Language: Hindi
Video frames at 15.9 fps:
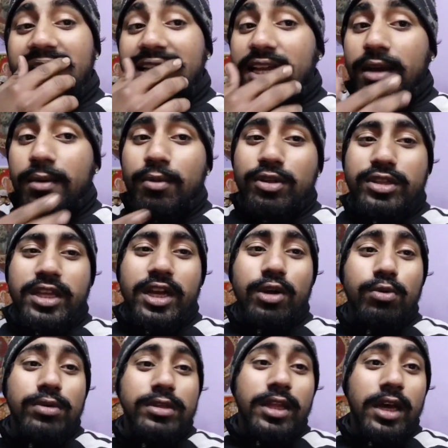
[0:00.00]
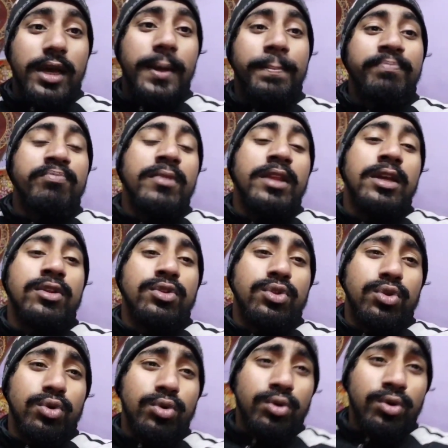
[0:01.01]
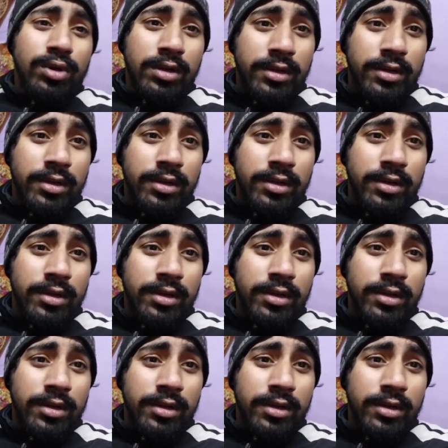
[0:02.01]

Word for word: कल का बहुत थका हुआ था तो